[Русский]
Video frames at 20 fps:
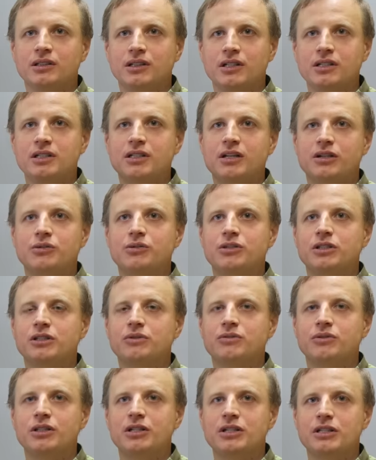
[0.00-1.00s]
Они
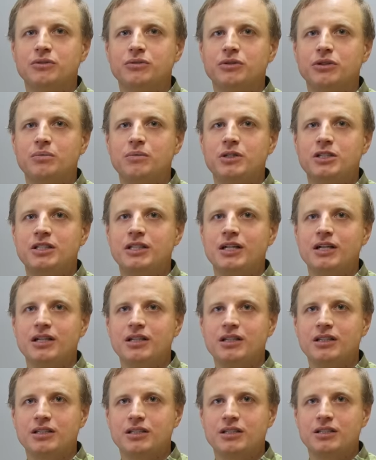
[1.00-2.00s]
находят вот эти вот
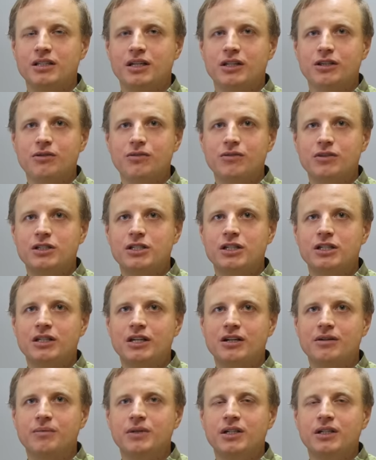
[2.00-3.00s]
места, становятся
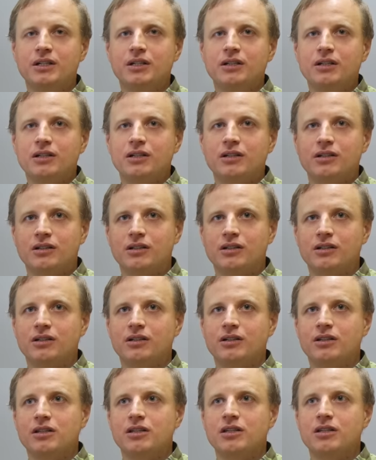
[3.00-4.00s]
там,
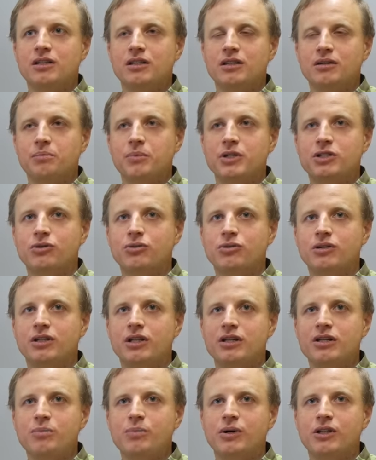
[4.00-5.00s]
э, поскольку
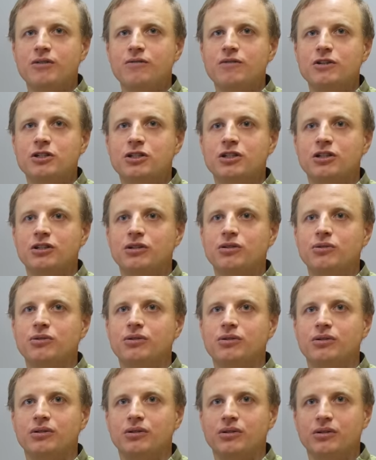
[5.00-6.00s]
она неподвижна,
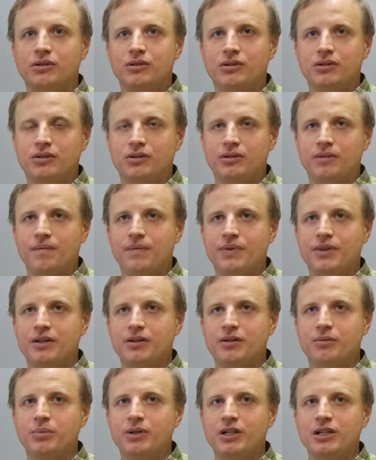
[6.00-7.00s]
то
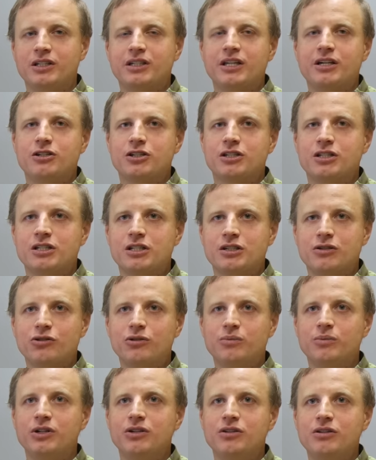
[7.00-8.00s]
э, пролетающие
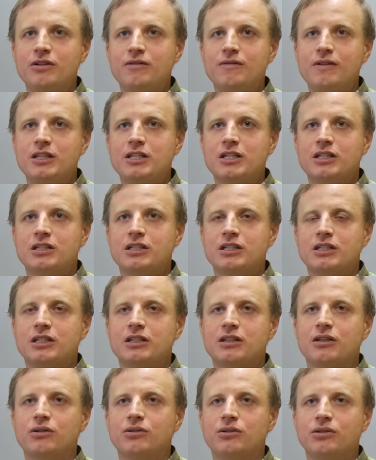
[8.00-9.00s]
насекомые не видит,
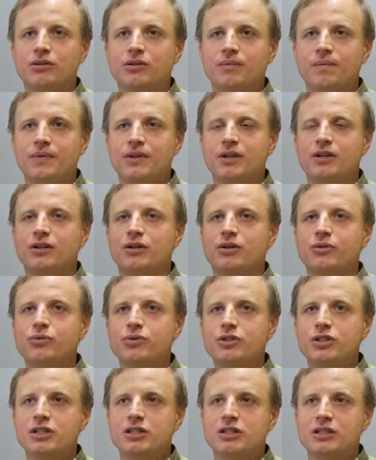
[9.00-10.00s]
но э,
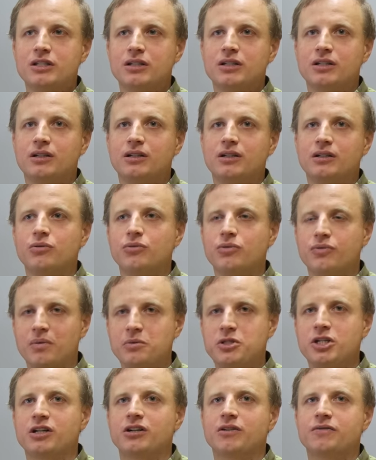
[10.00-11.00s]
гусеница, ну
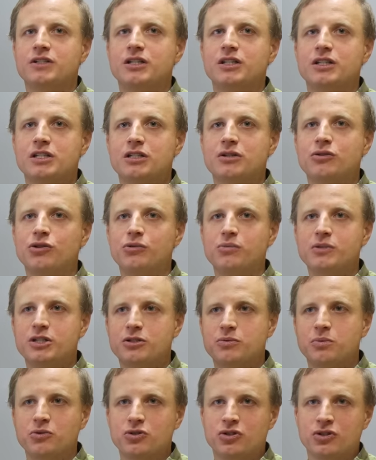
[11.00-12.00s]
вообще как все насекомые,
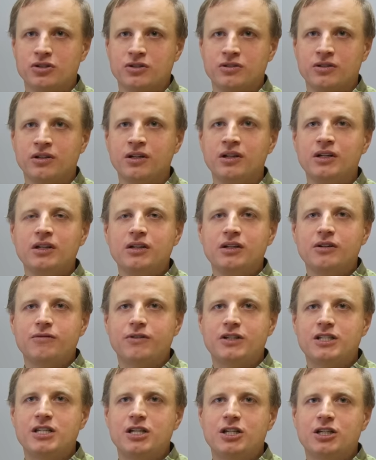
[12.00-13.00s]
с помощью своих
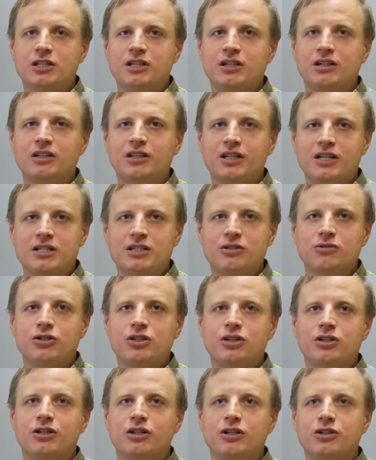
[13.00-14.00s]
фасетчатых глаз
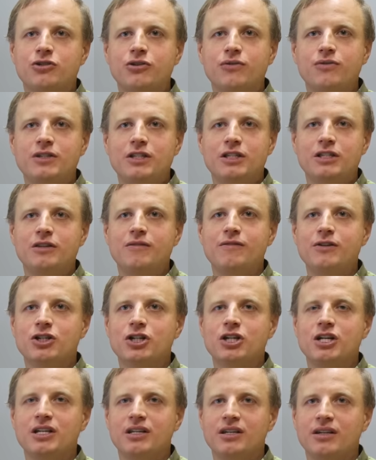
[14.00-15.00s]
очень хорошо видит
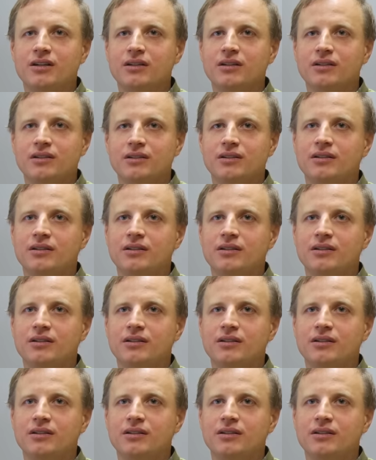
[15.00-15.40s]
движение.